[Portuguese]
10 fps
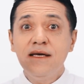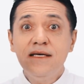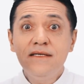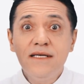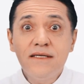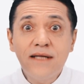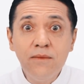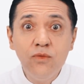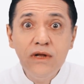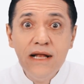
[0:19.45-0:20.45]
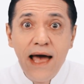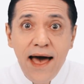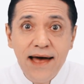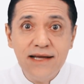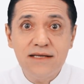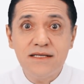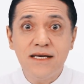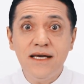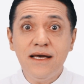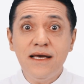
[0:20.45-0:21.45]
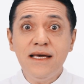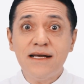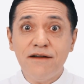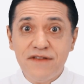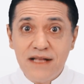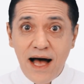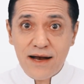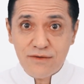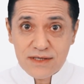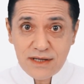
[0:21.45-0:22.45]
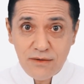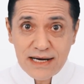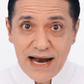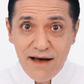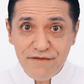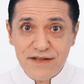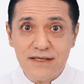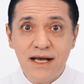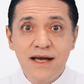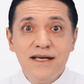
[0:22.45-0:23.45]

Existem mulheres que engravidaram, estão grávidas,